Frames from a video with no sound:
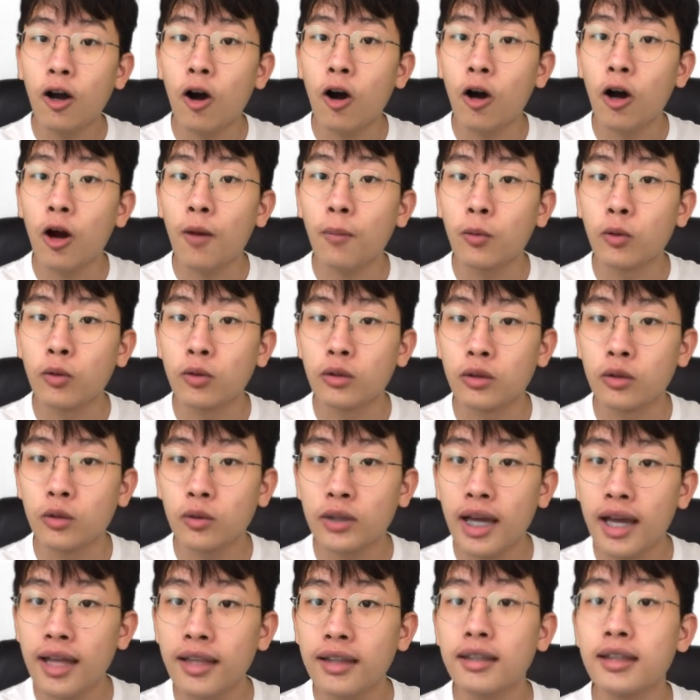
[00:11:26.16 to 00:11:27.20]
ขอขอบคุณทุก
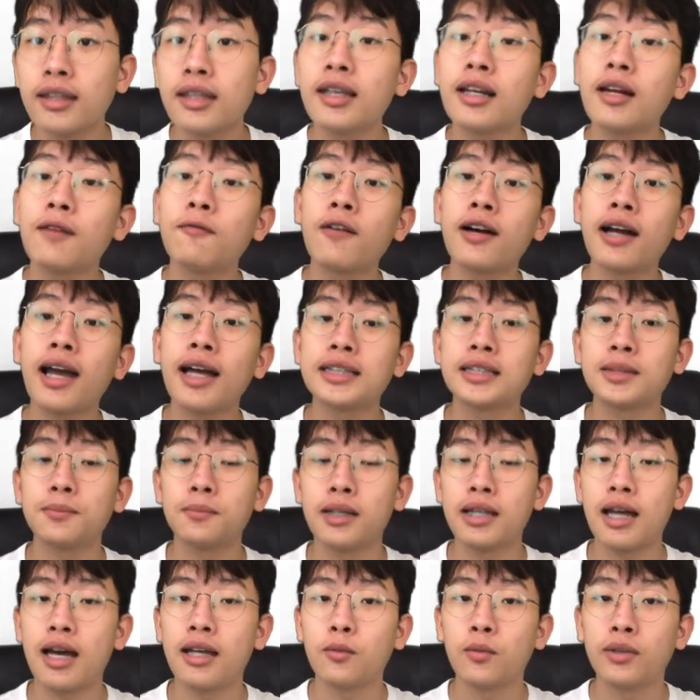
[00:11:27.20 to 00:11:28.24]
ท่านที่รับฟังการสัมม
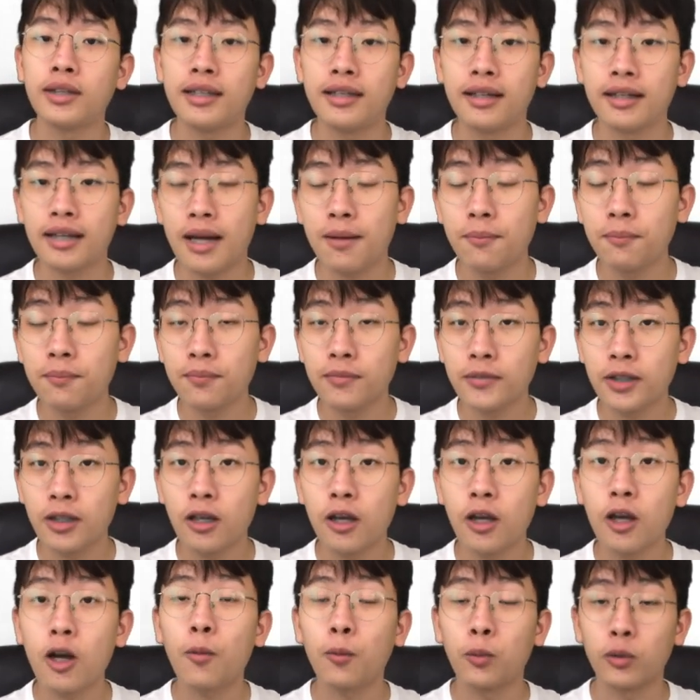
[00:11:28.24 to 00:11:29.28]
นาในวันนี้ครับ
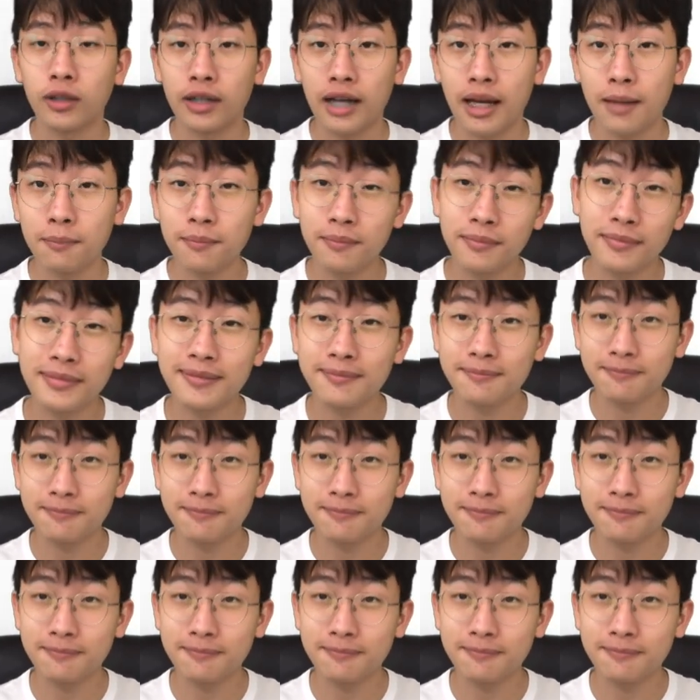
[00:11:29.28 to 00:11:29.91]
ขอบคุณครับ